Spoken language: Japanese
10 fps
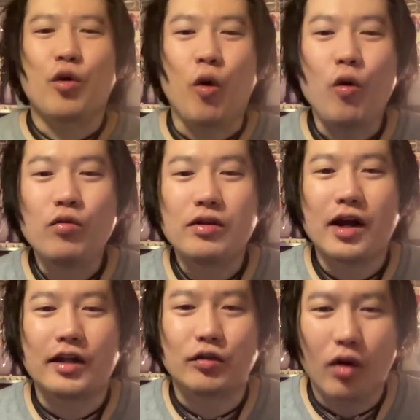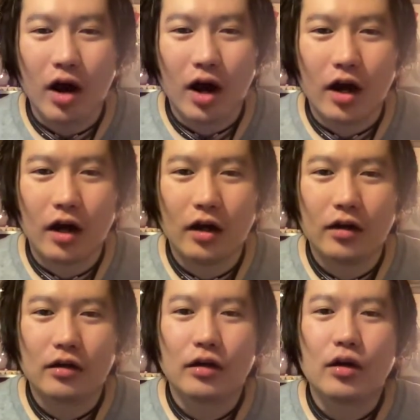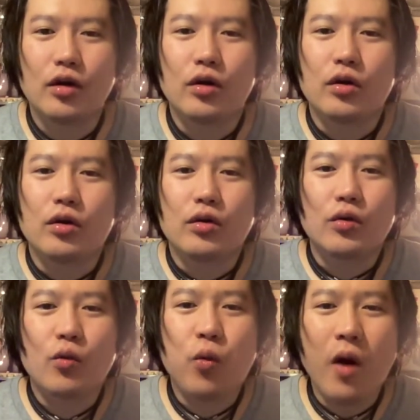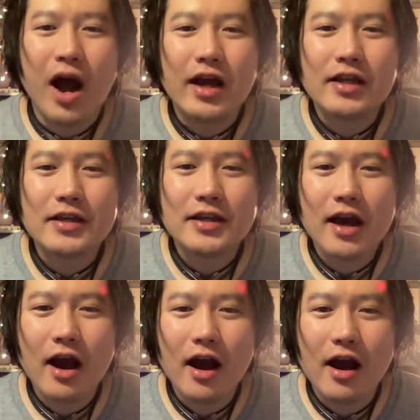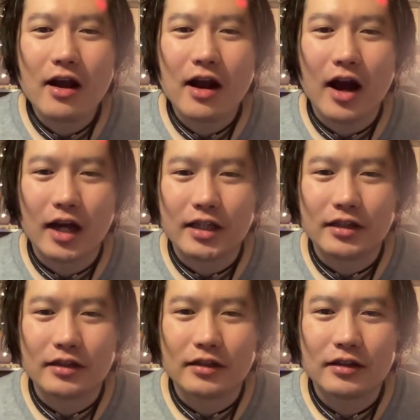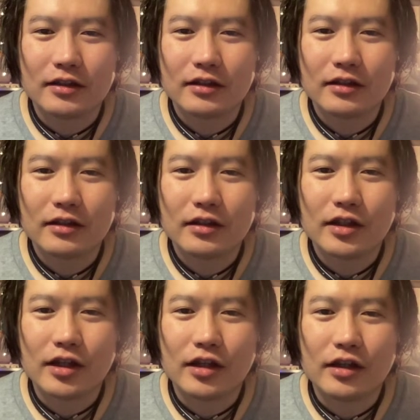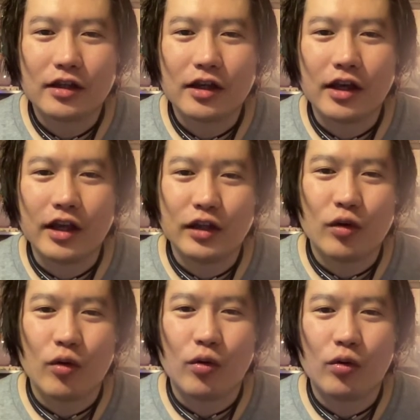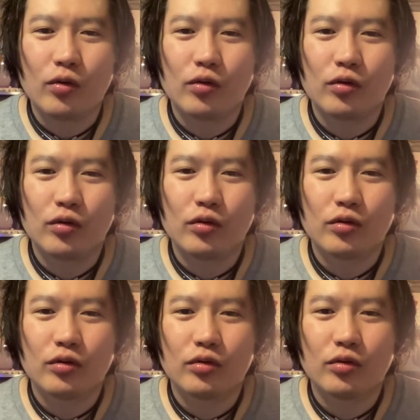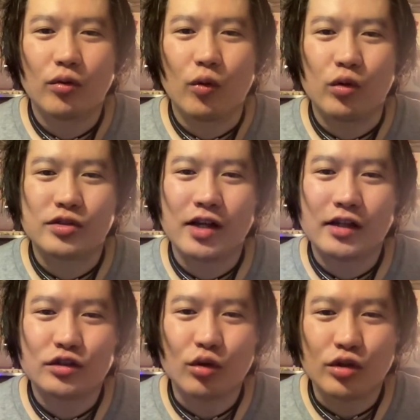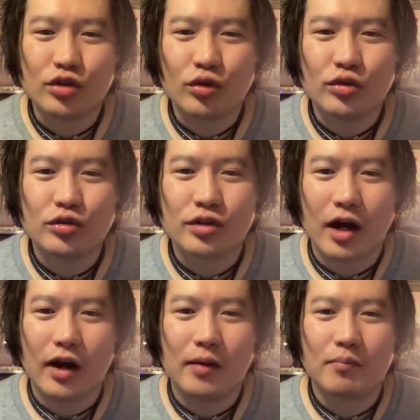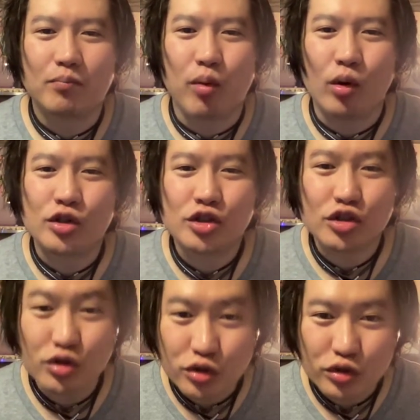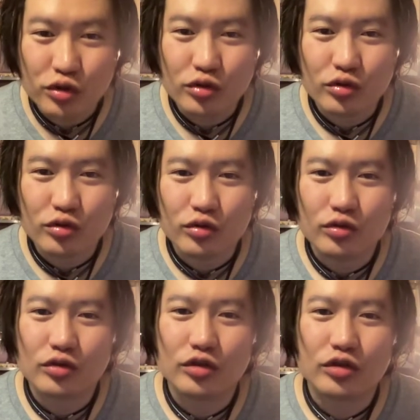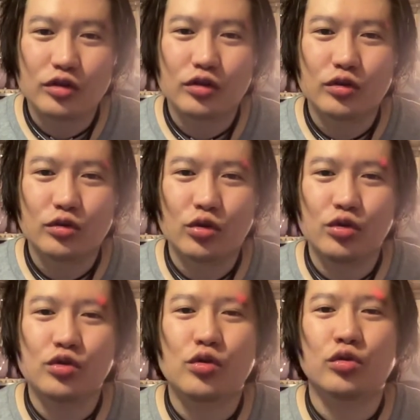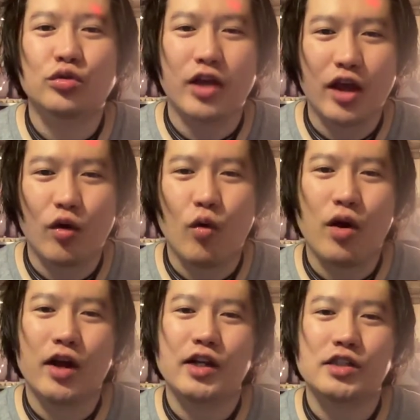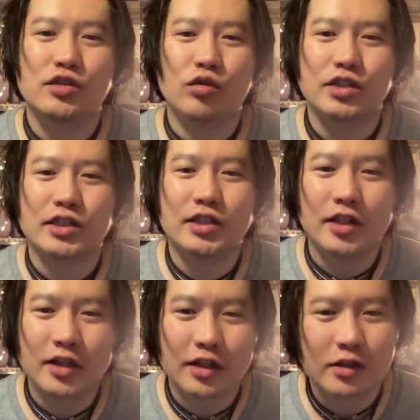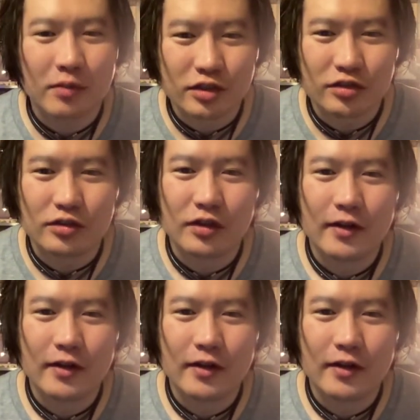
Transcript: 今回は、ファイヤー界へのお誘いというか、募集ということでお話をさせていただきます。